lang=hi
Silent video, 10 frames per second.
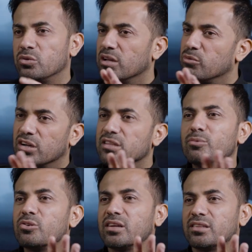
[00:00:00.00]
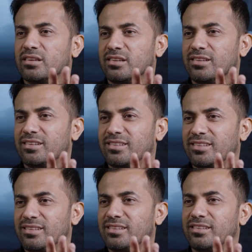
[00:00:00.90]
उनका वो ख़त्म हो गया था
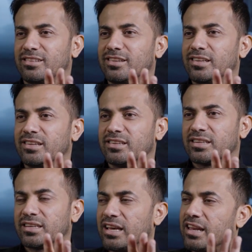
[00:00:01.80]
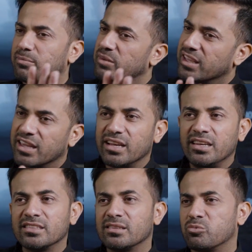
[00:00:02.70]
कि हमने खेल
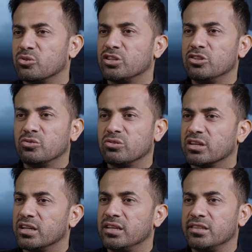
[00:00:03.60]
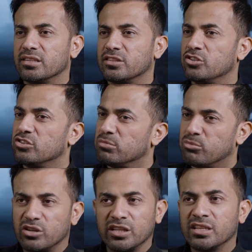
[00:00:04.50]
लिया सबको तीनों को खेल लिया तीनों ने
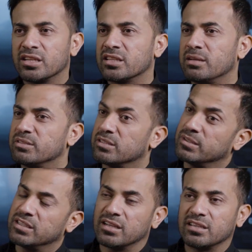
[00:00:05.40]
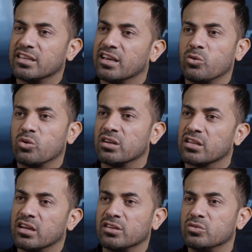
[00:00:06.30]
बॉलिंग कर दी हमें समझ आ गई क्या होगा
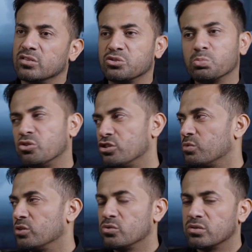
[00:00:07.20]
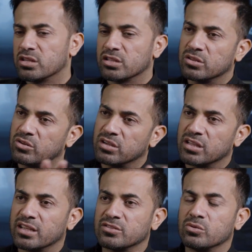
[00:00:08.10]
क्या नहीं होगा बॉल स्विंग होगा कितना होगा
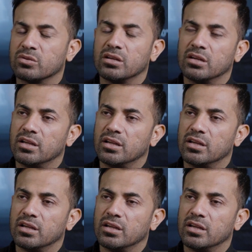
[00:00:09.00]
कैसे होगा